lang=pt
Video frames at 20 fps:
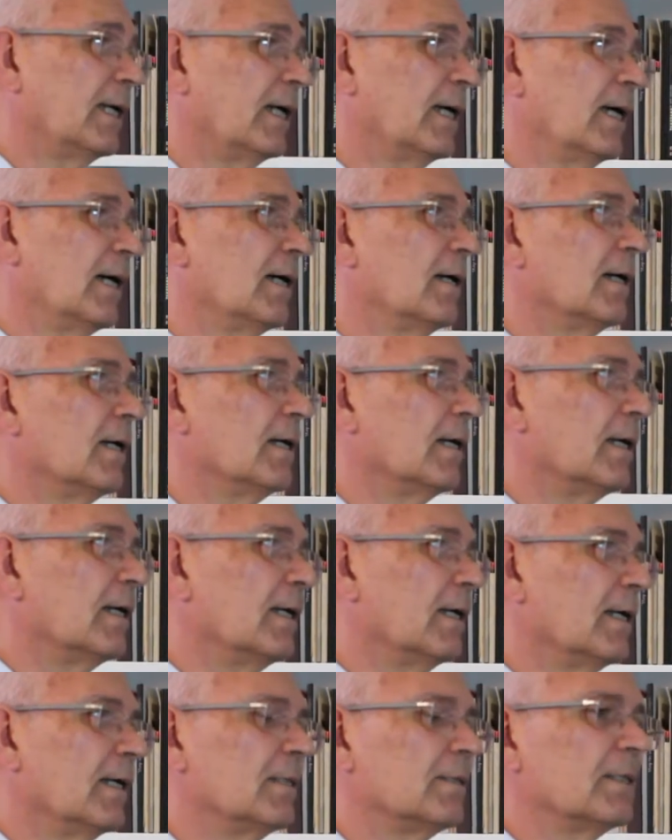é a,
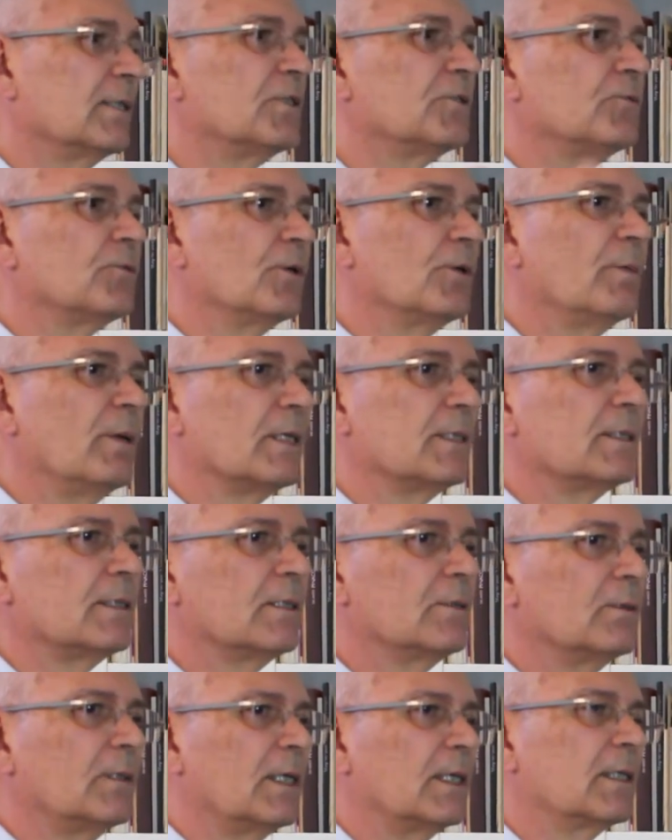é a
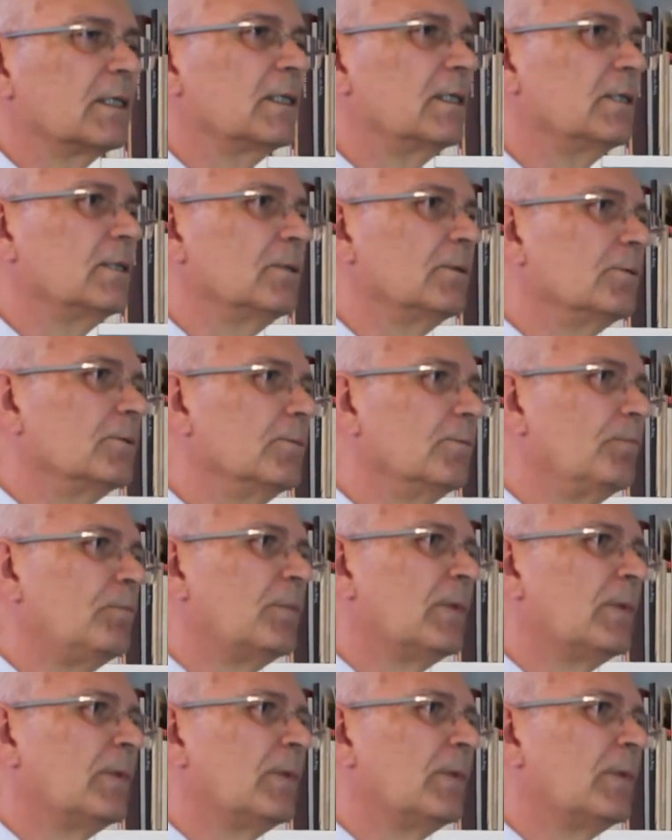transformação daquilo